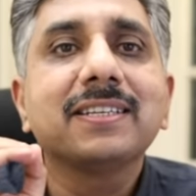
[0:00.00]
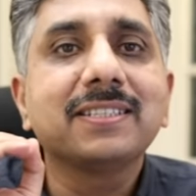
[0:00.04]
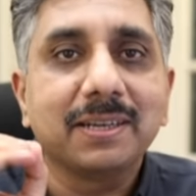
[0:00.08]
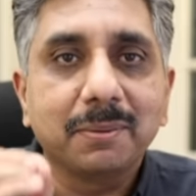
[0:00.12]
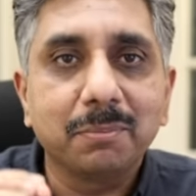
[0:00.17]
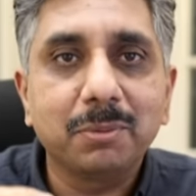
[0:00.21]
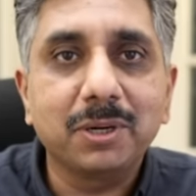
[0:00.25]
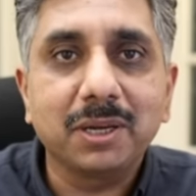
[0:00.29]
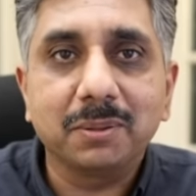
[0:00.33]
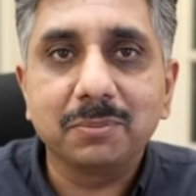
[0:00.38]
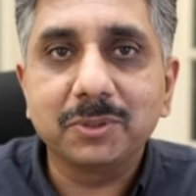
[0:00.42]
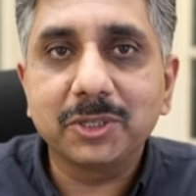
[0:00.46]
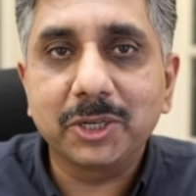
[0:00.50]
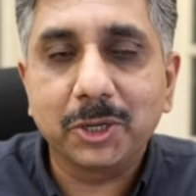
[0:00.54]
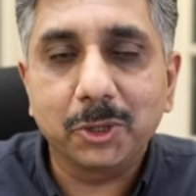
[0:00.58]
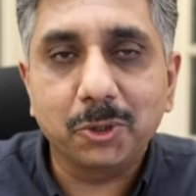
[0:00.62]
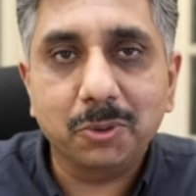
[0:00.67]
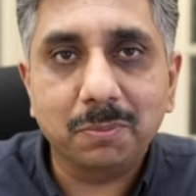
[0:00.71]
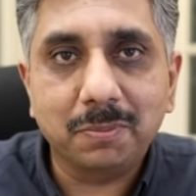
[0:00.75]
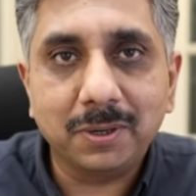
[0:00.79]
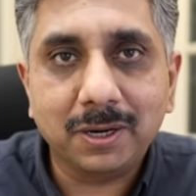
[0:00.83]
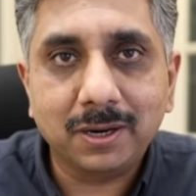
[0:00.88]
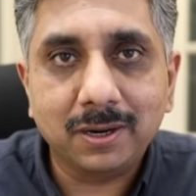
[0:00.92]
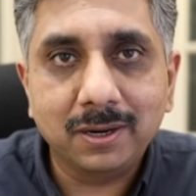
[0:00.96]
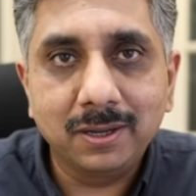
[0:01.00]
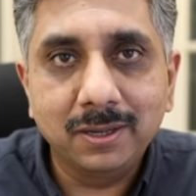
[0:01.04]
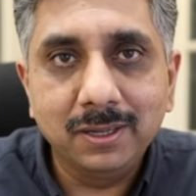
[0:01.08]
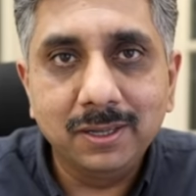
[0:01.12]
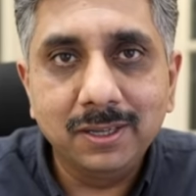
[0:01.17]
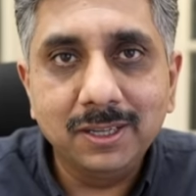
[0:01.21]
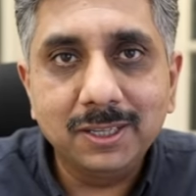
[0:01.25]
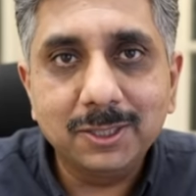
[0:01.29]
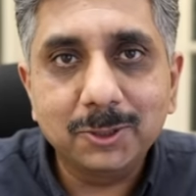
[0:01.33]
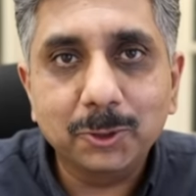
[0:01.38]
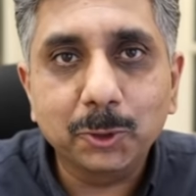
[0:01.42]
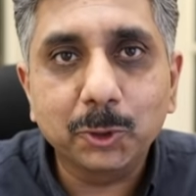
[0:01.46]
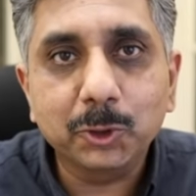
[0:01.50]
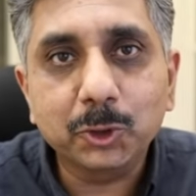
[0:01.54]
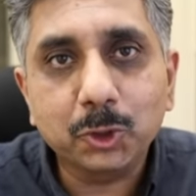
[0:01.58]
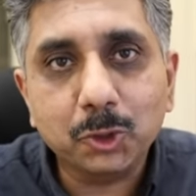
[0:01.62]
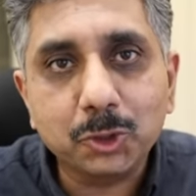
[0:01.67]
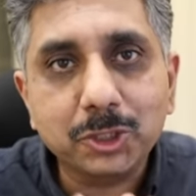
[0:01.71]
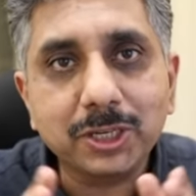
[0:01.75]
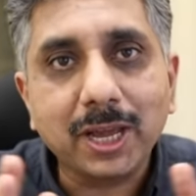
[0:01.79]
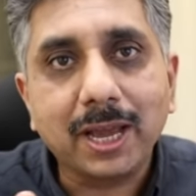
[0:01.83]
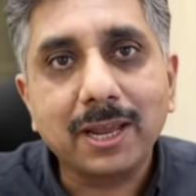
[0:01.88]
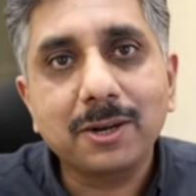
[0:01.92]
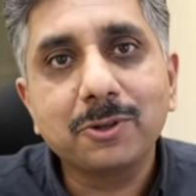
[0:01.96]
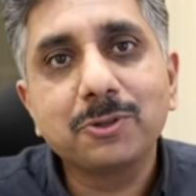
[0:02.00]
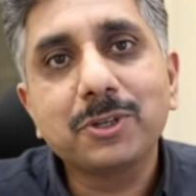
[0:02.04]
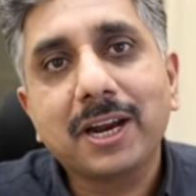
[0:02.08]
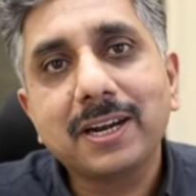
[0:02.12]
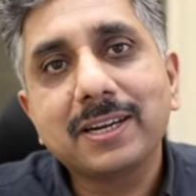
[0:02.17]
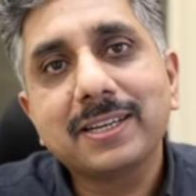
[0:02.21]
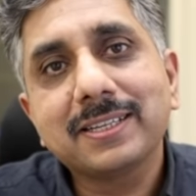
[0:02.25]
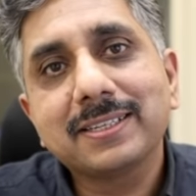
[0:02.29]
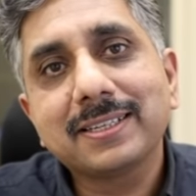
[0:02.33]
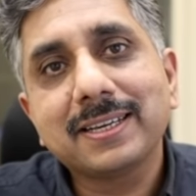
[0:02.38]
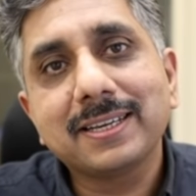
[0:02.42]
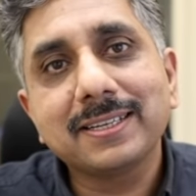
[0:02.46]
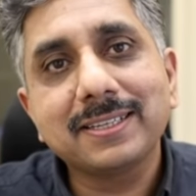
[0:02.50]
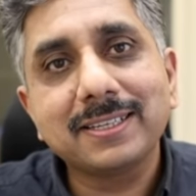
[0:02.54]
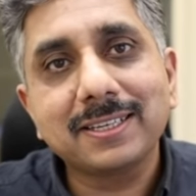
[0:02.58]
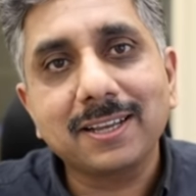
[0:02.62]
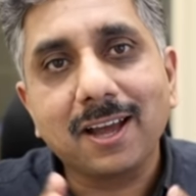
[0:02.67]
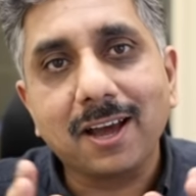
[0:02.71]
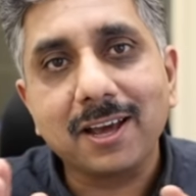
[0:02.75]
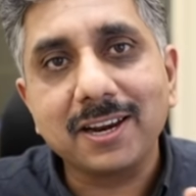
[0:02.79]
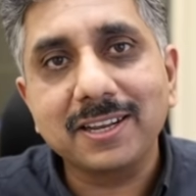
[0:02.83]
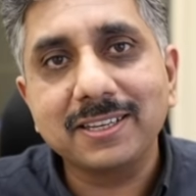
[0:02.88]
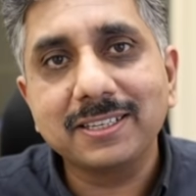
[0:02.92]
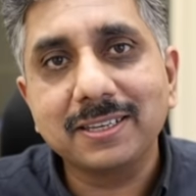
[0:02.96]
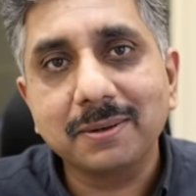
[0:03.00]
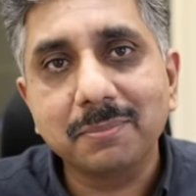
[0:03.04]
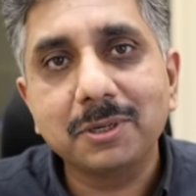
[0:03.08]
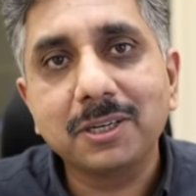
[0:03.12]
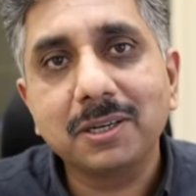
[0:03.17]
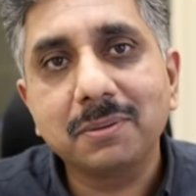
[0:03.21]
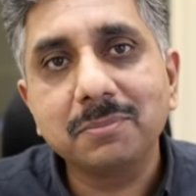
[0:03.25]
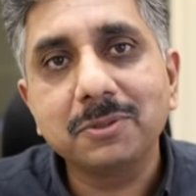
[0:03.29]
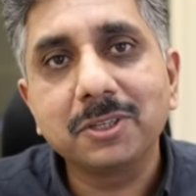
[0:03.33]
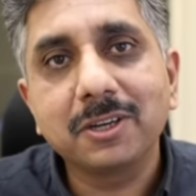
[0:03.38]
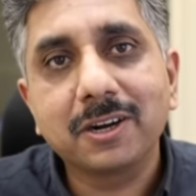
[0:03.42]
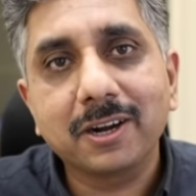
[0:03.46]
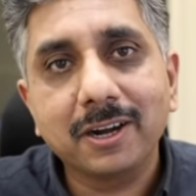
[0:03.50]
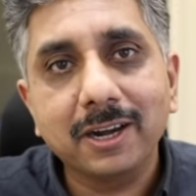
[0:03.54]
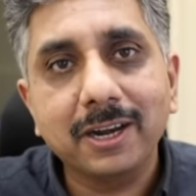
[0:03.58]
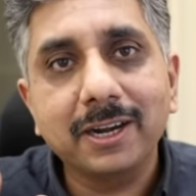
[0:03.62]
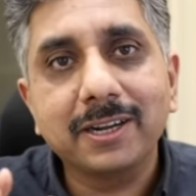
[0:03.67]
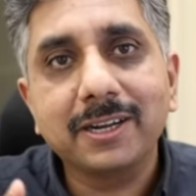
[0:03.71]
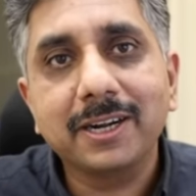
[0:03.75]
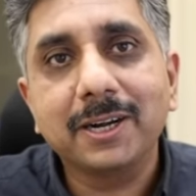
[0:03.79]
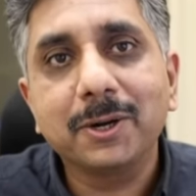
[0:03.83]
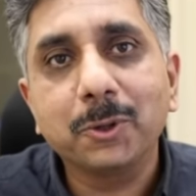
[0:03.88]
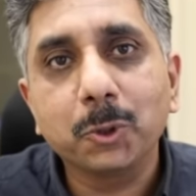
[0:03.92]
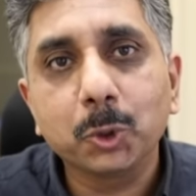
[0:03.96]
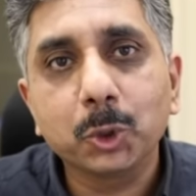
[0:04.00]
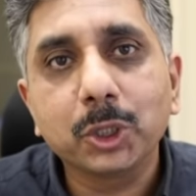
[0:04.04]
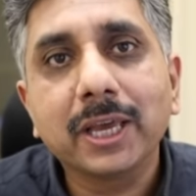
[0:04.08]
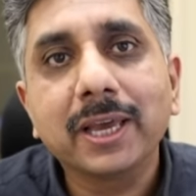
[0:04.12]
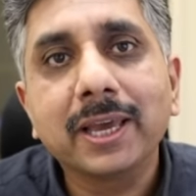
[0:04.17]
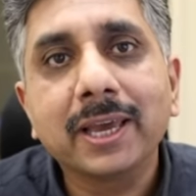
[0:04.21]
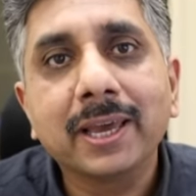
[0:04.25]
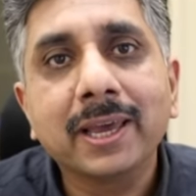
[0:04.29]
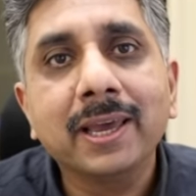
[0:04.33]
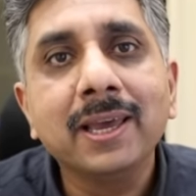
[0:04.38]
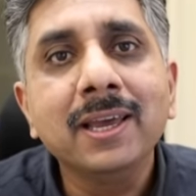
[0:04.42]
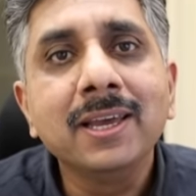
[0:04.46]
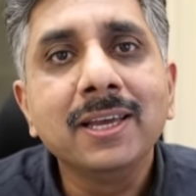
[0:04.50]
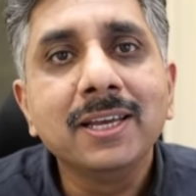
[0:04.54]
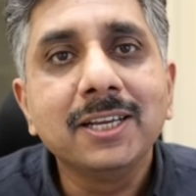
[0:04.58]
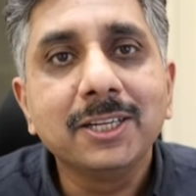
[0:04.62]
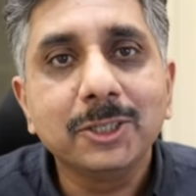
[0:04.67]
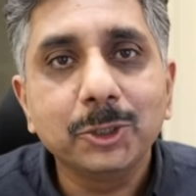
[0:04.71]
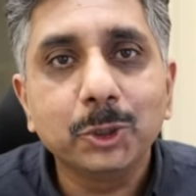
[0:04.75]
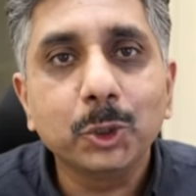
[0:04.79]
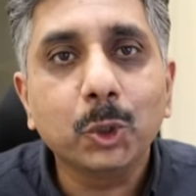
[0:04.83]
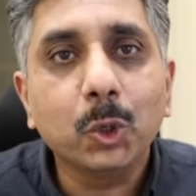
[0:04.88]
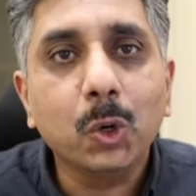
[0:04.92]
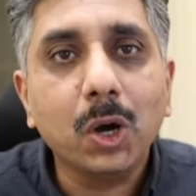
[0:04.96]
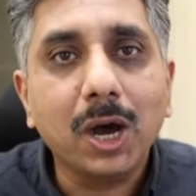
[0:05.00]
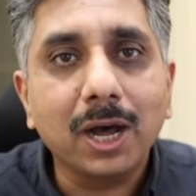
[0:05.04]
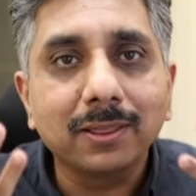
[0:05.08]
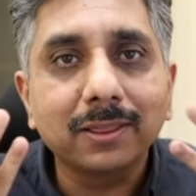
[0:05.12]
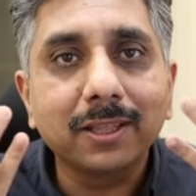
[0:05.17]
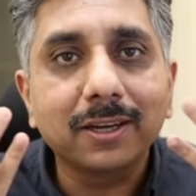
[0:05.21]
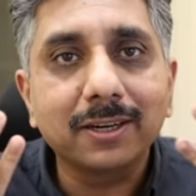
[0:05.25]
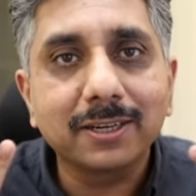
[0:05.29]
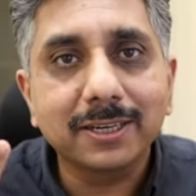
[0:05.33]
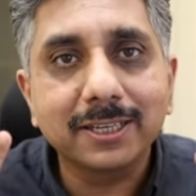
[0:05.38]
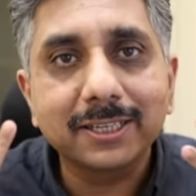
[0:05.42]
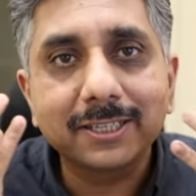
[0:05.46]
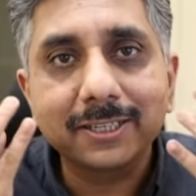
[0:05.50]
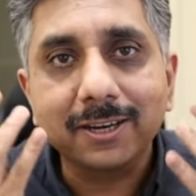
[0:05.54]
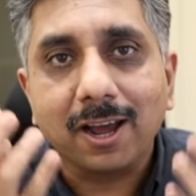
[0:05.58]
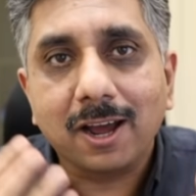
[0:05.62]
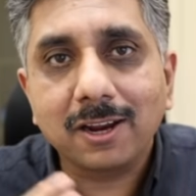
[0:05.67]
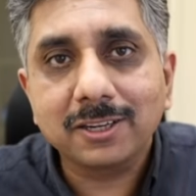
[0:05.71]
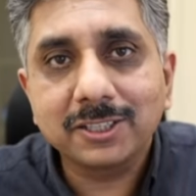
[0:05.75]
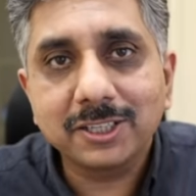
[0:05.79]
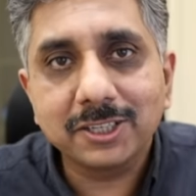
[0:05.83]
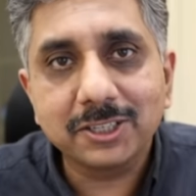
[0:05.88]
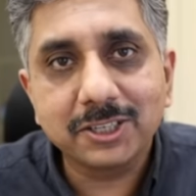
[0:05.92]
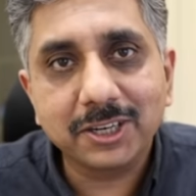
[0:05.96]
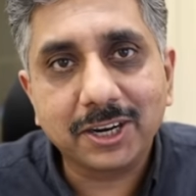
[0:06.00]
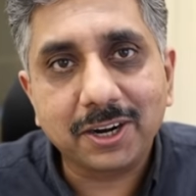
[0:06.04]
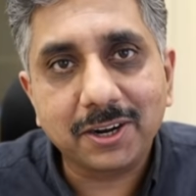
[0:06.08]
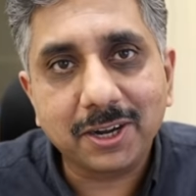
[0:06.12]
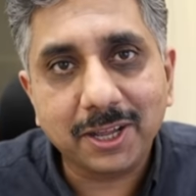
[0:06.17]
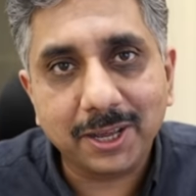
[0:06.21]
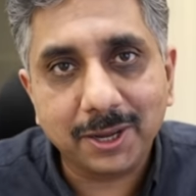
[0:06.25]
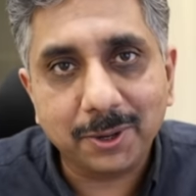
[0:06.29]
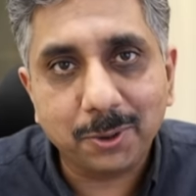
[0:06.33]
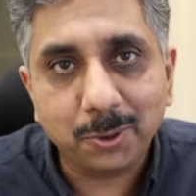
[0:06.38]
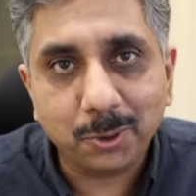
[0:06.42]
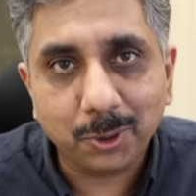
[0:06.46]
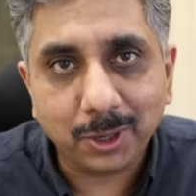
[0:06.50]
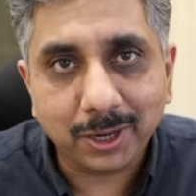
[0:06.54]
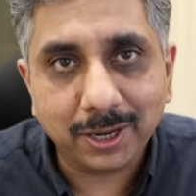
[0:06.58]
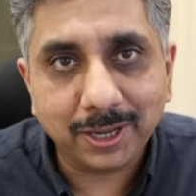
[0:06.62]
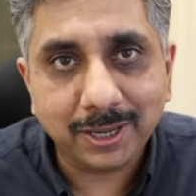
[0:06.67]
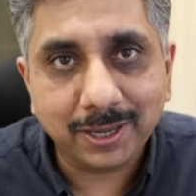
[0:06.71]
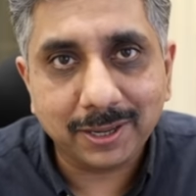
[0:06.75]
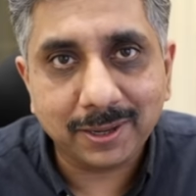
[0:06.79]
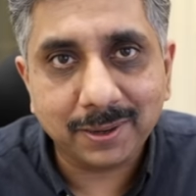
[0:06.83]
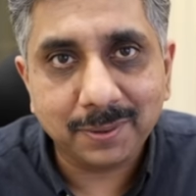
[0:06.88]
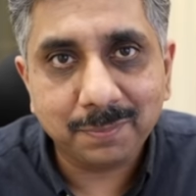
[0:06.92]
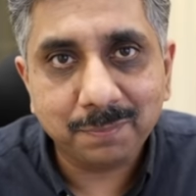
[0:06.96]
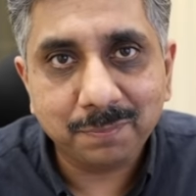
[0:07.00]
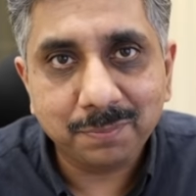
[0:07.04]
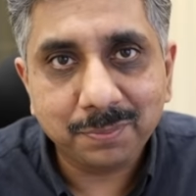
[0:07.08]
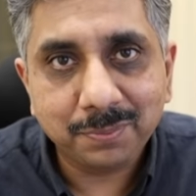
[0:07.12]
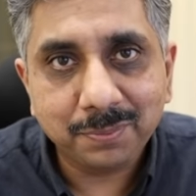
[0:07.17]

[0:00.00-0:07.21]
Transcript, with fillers: के सिम्टम्स के ऊपर दोस्तों साइनोसाइटिस के सारे सिम्टम्स रिलेटेड होते हैं जो अंदर डिस्चार्जेज इकट्ठे हो रहे हैं